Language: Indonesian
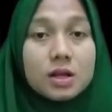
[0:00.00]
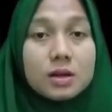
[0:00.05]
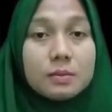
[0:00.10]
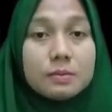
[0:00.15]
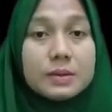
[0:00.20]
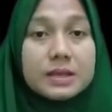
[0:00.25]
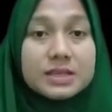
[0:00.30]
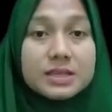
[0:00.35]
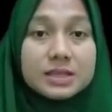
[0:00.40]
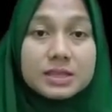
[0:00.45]

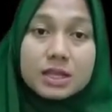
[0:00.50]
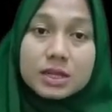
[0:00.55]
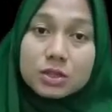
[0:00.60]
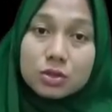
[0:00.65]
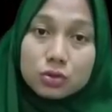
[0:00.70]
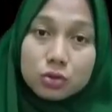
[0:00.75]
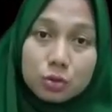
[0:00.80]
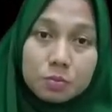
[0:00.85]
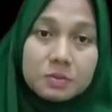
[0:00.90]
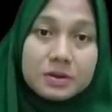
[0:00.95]
biji
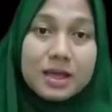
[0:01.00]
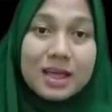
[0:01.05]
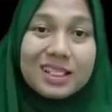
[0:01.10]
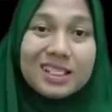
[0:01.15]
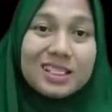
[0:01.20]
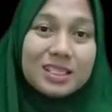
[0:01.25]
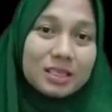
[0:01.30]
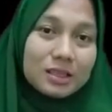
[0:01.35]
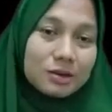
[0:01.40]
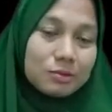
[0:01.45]
tertutup
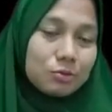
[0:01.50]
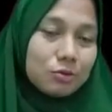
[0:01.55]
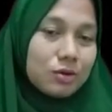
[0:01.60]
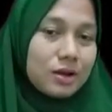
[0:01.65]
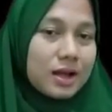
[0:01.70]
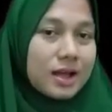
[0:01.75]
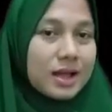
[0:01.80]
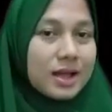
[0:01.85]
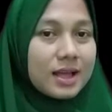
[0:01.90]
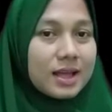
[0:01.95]
dan
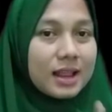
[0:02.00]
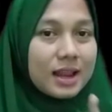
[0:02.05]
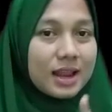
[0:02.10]
terbuka.